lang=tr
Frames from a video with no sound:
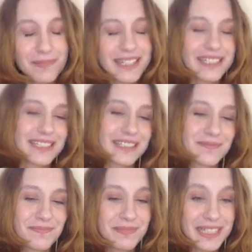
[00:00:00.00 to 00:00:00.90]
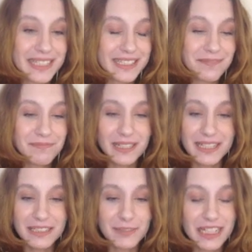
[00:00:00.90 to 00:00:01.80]
Bayıldım, bayıldım,
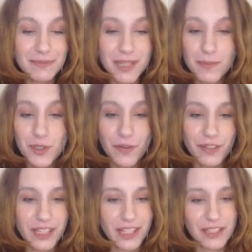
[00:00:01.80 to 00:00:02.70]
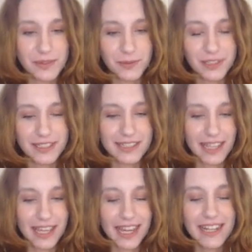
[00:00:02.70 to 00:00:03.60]
bayıldım. Aklımdan bir sürü fikir geçti bunları
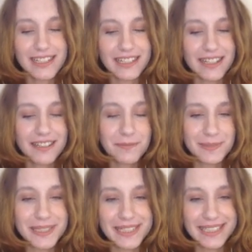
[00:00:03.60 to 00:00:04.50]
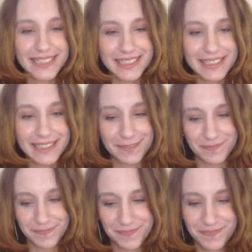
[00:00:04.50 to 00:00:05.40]
izlerken. Gerçekten bayıldım.
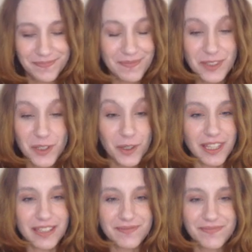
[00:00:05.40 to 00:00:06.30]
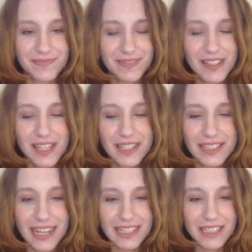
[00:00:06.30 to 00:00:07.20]
Çok iyi.
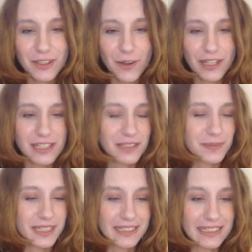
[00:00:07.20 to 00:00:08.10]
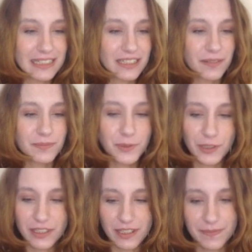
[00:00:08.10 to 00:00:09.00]
Yani köy yaşamı, kırsal yaşam
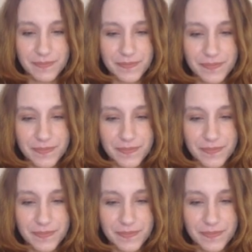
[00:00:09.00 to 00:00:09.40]
muhteşem.